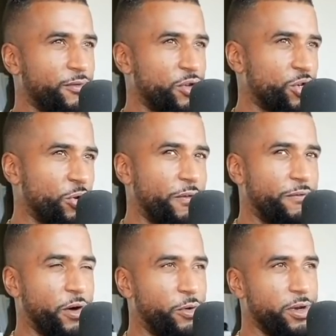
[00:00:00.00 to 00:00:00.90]
schöne
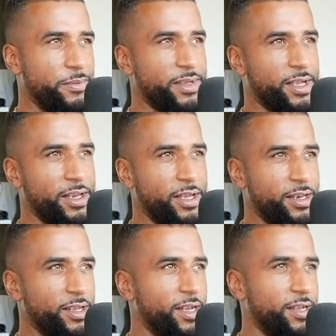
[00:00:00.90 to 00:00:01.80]
Frauen am
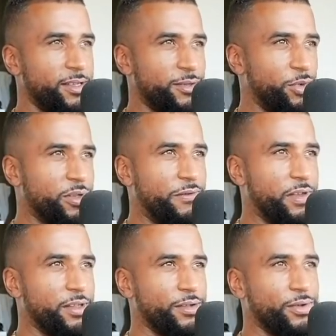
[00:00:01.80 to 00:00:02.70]
Trainieren. Das
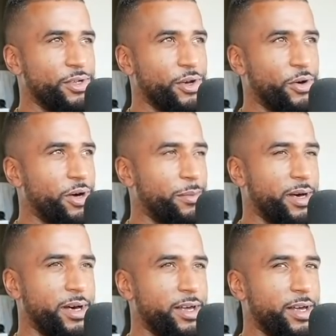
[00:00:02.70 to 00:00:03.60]
motiviert natürlich auch,
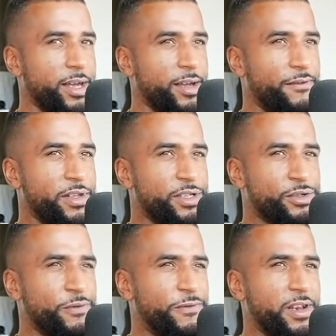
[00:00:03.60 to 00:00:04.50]
aber wenn es
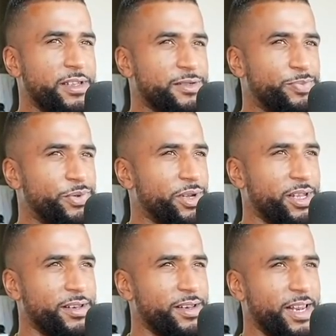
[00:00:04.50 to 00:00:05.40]
zu viel ist, Bruder,
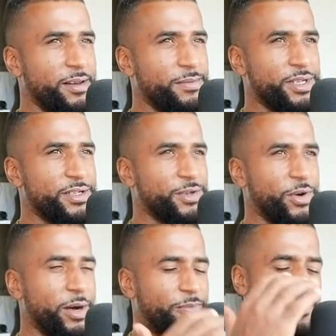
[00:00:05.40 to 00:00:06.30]
dann lenkt mich das
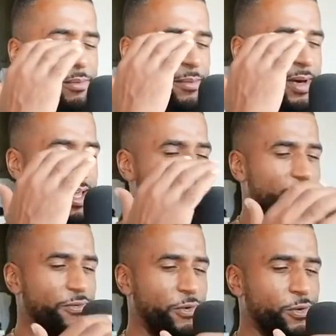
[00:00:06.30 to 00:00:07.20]
auch ab von meinem
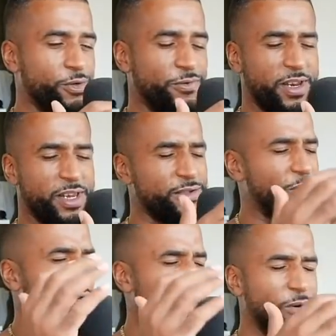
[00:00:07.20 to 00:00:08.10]
eigenen Fokus, wenn da
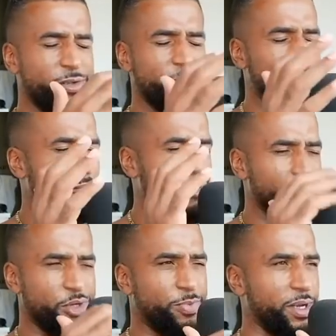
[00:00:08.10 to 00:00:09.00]
zu viele Leute
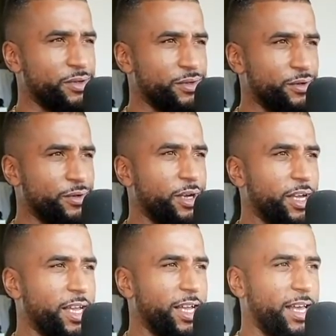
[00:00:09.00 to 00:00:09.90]
drumrum springen, so.
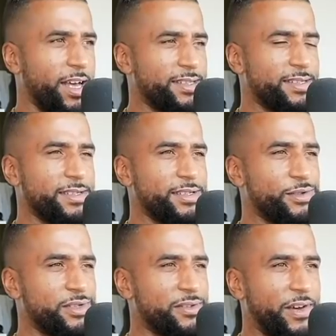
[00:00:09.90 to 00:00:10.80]
Erstens
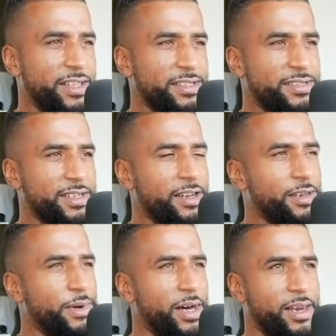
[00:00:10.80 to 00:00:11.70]
und zweitens die
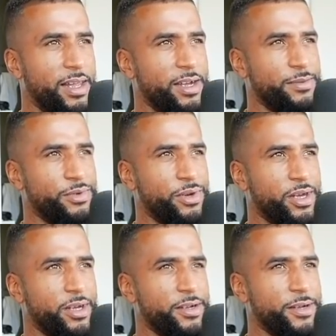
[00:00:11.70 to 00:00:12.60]
Klimaanlage,
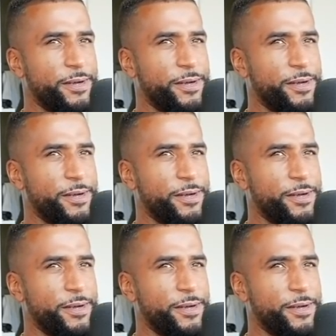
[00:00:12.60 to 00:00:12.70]
Bruder.